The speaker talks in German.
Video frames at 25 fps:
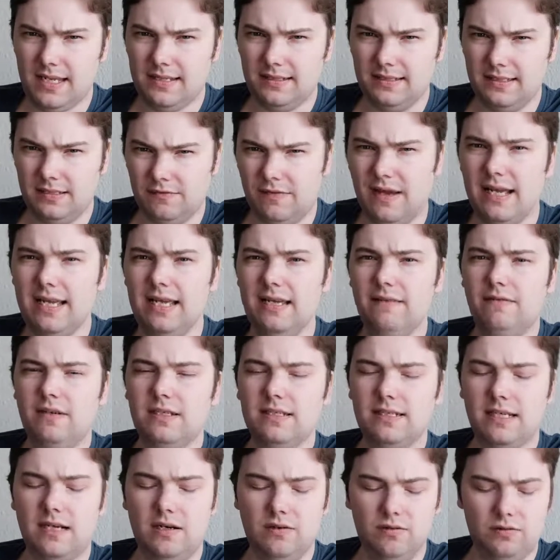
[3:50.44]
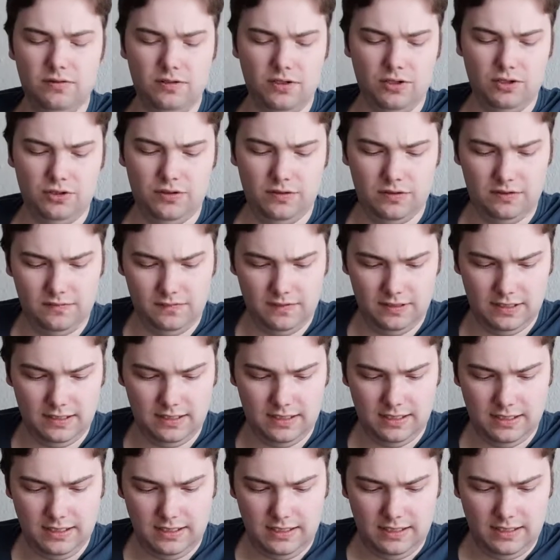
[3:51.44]
2, was ja auch unterstützt wird
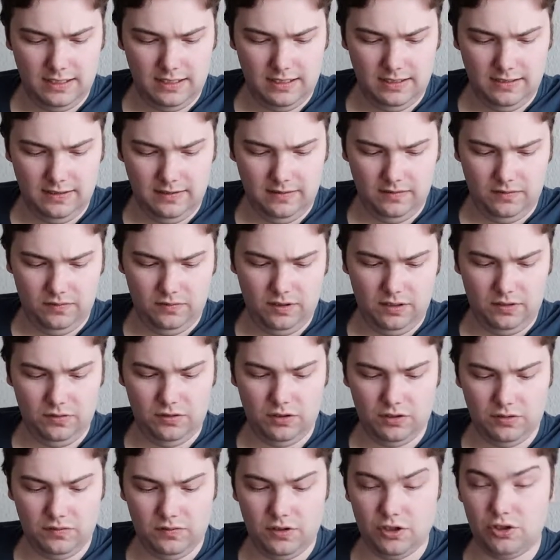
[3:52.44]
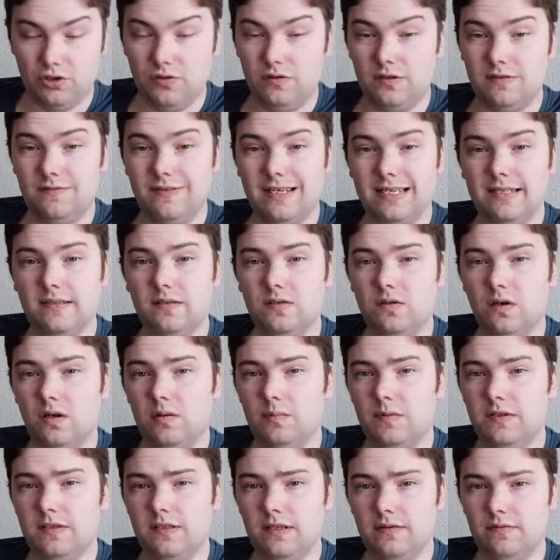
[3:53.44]
äh, oder unter unterstützt werden
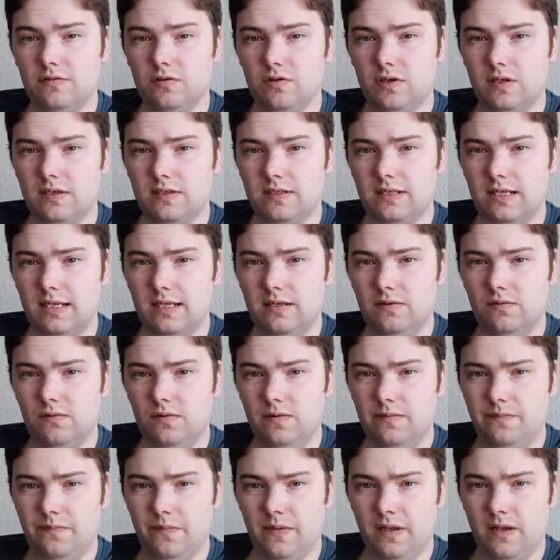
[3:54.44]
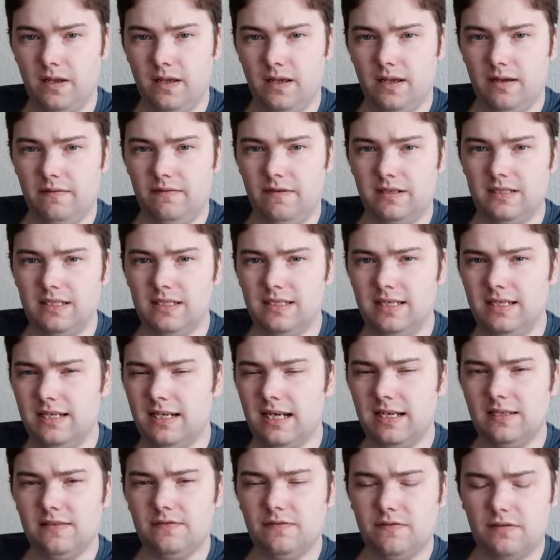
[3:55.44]
soll mit Selfish S3.0. Was ich
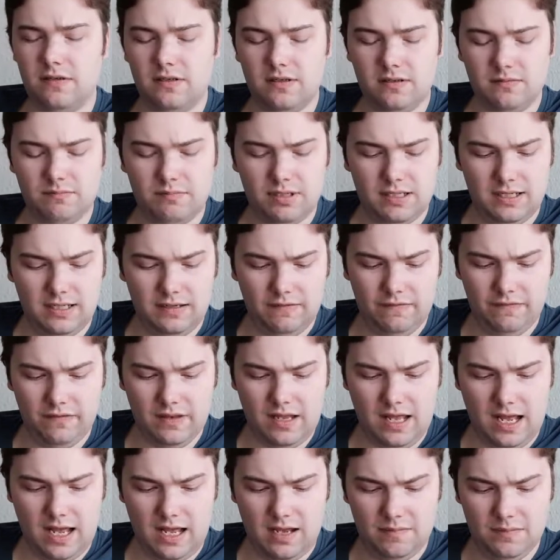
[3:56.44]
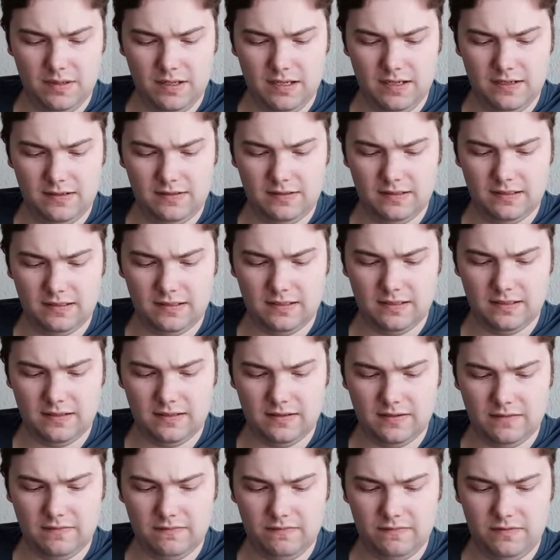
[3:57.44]
nicht ganz begriffen habe, ist,
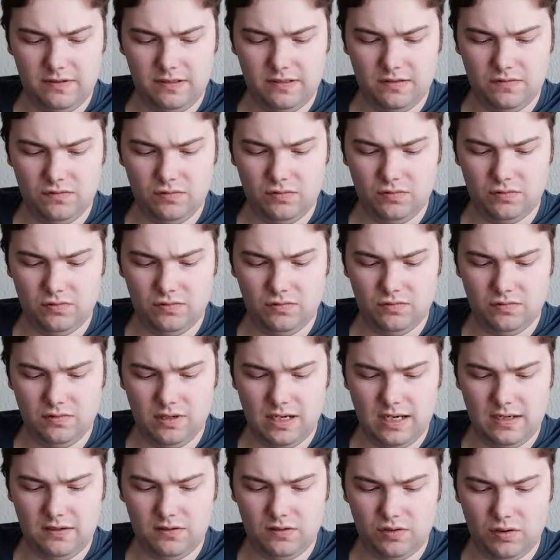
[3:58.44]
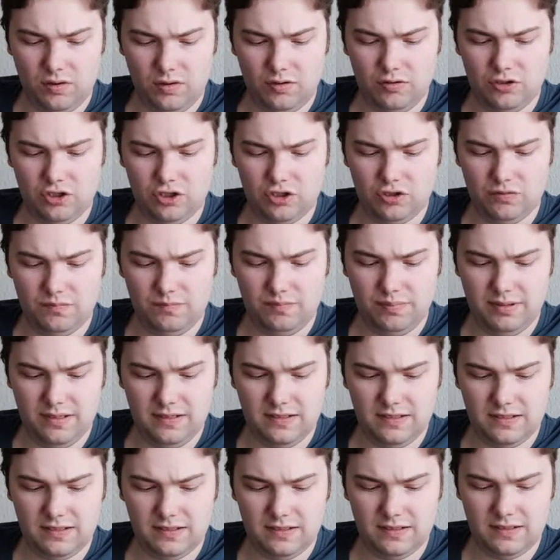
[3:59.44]
äh, wieso du enttäuscht
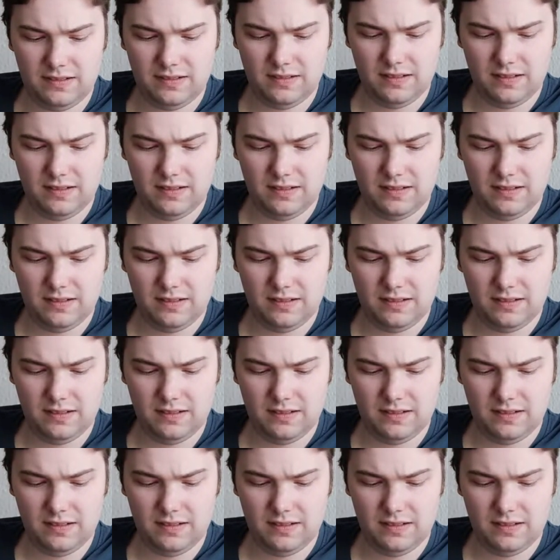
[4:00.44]
bist,